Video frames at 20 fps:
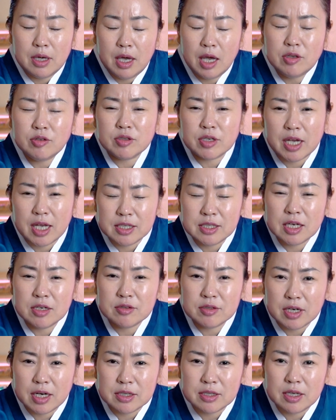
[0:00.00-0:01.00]
해줘도
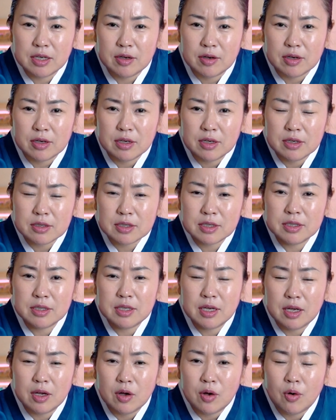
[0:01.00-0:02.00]
괜찮을 것 같아요.
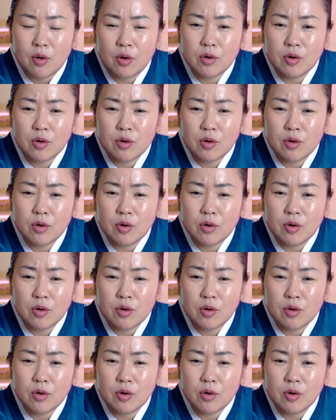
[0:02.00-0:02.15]
근데